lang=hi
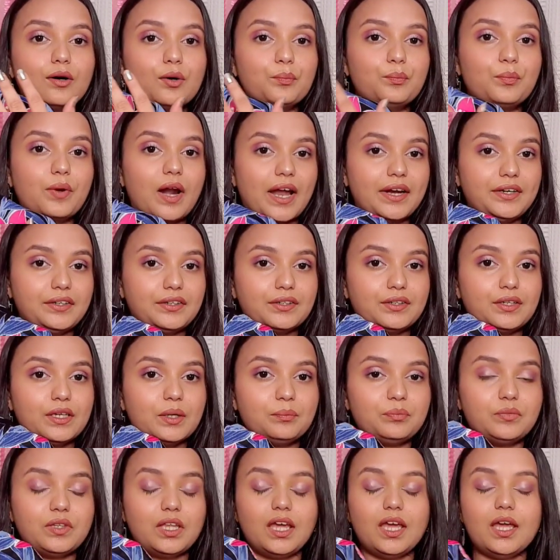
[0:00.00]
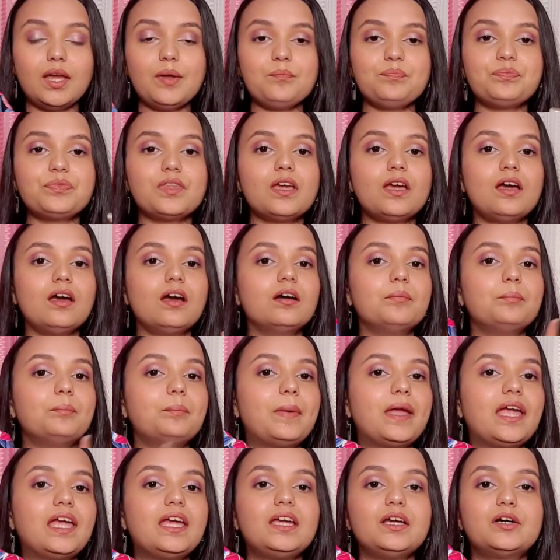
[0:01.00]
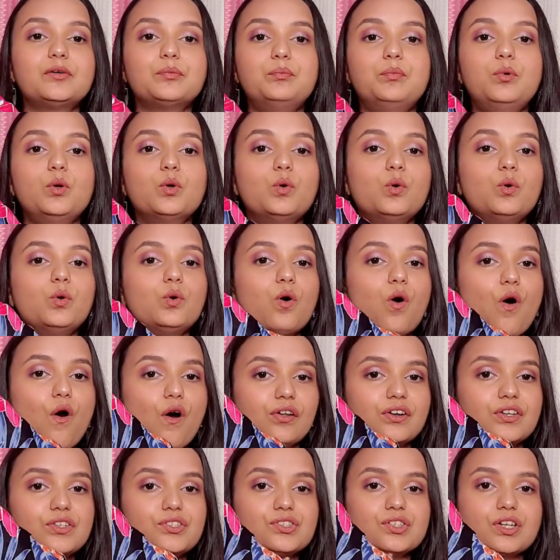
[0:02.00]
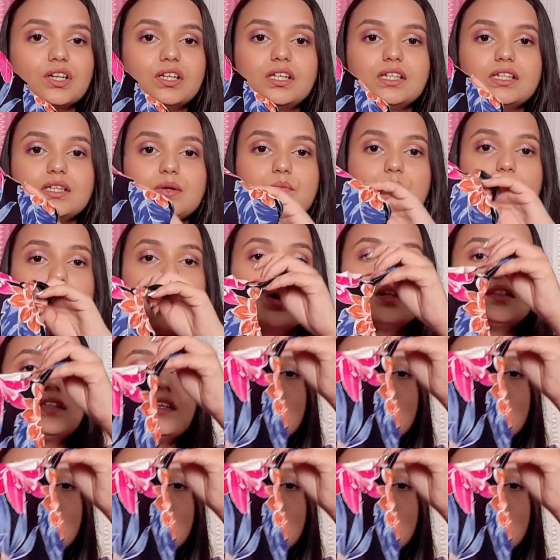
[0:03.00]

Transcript: ब्राइटन अप थे पिंक ब्लू ऑरेंज कलर ये बहुत